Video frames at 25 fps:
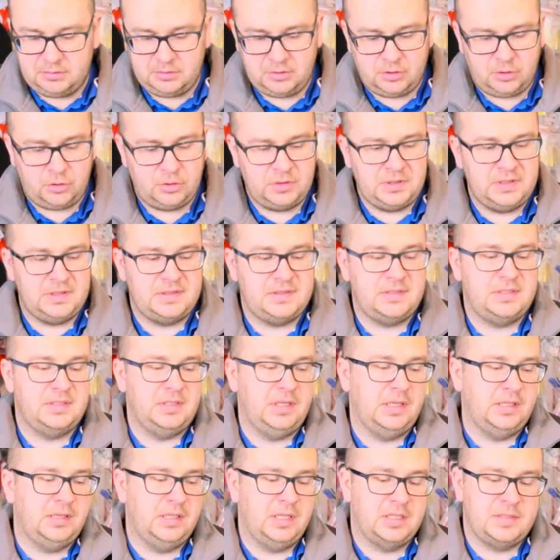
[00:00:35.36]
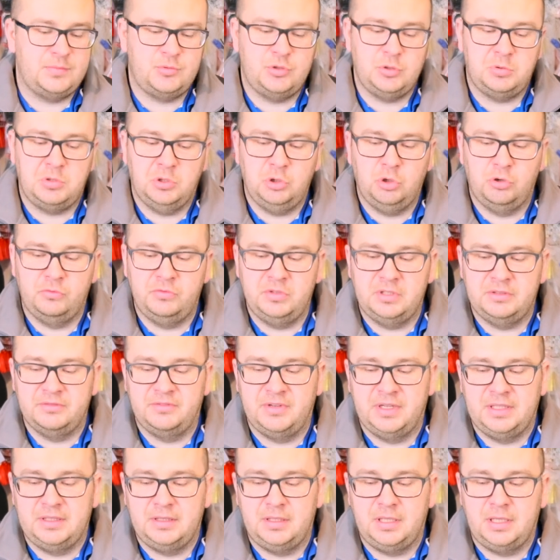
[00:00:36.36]
To jest jedna z przykładowych
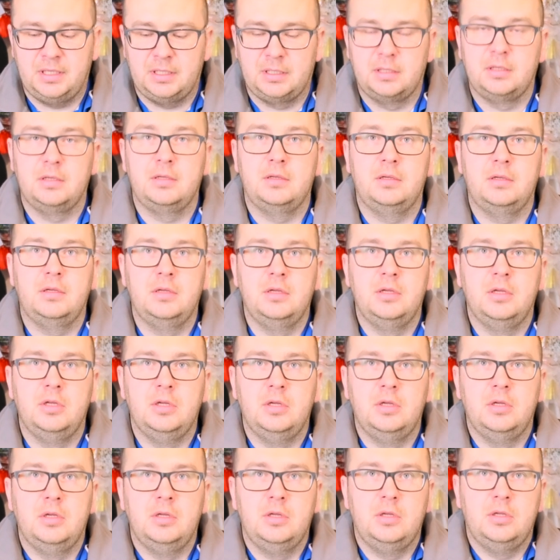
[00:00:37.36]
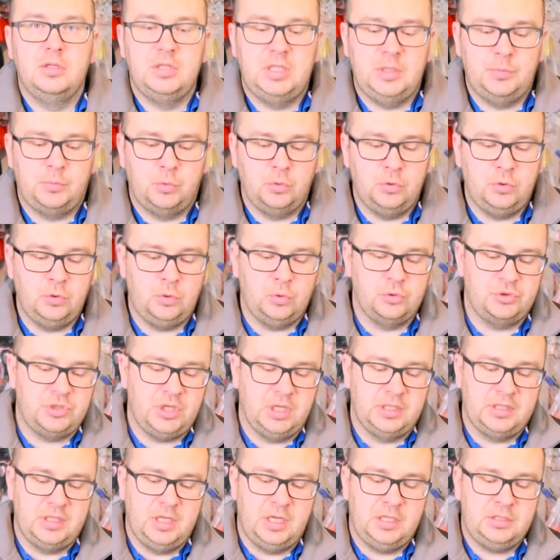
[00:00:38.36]
wędek typu
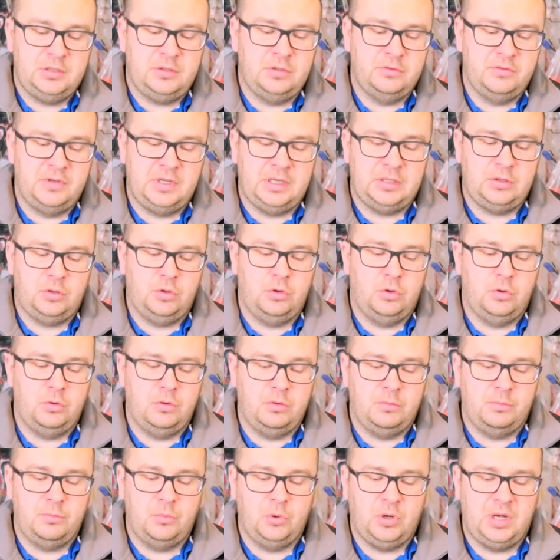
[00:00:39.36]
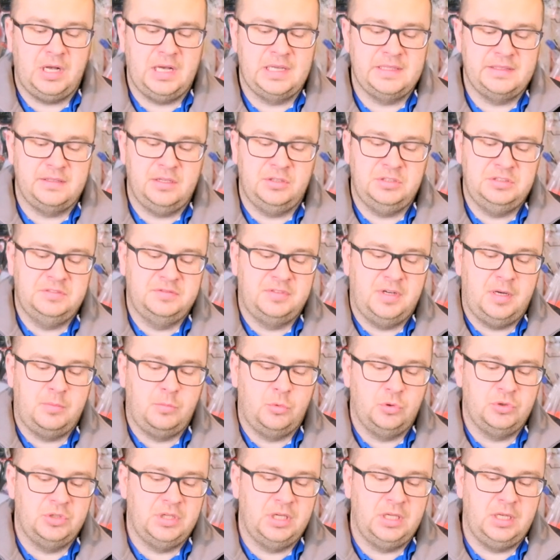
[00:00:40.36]
gruszka, tak? Co warto pokazać, dwa
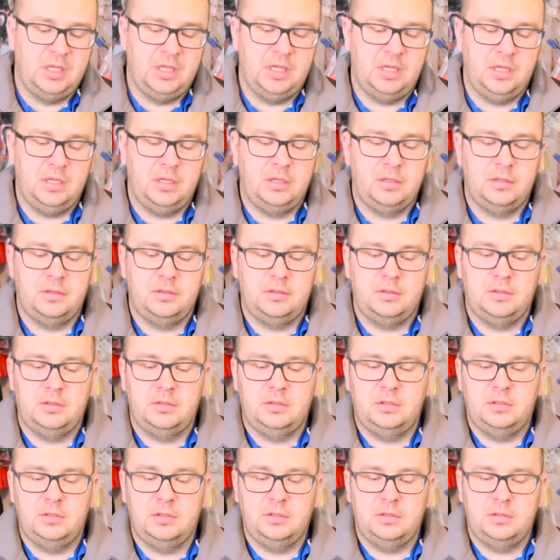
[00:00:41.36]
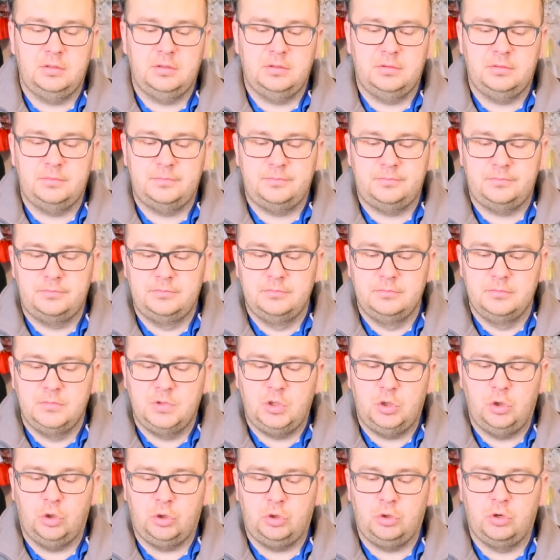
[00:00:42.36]
modele
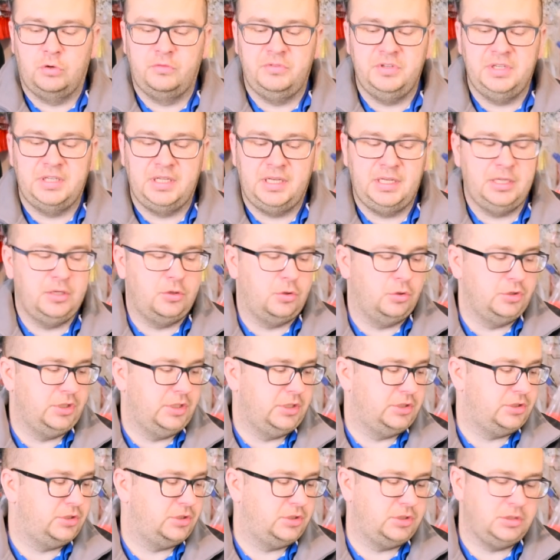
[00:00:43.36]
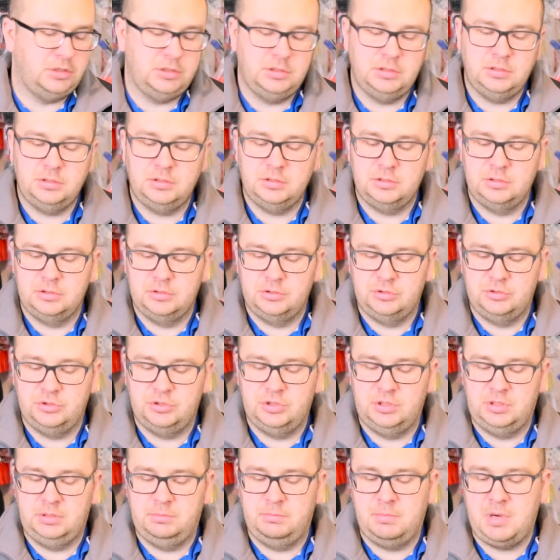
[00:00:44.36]
korkowych rękojeści,
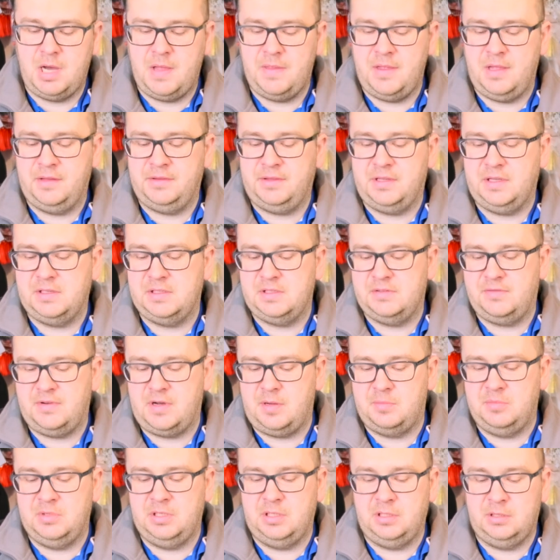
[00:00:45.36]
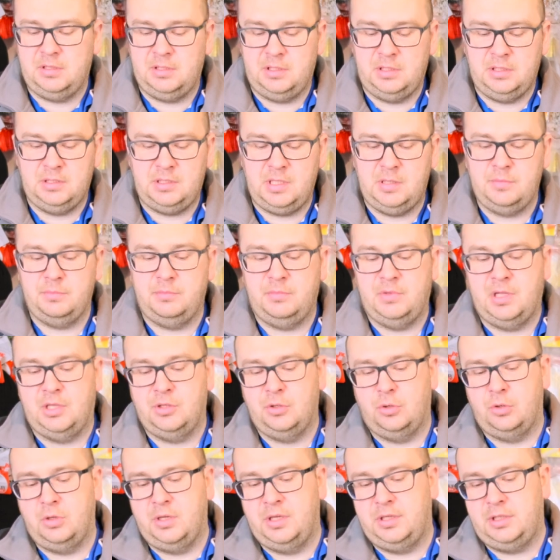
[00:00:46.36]
czyli banan tak zwany ten na
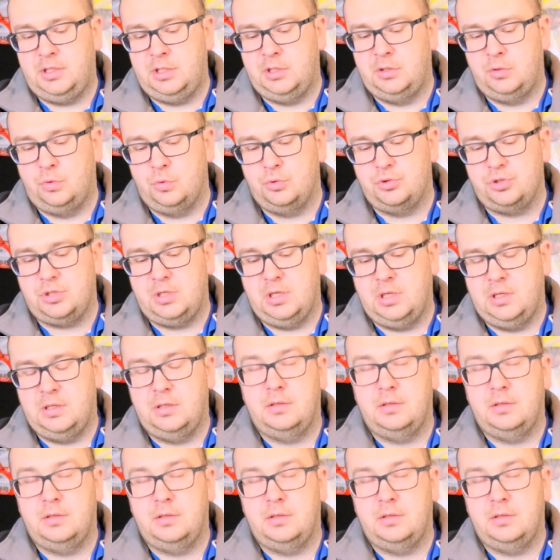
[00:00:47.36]
dole i gruszka.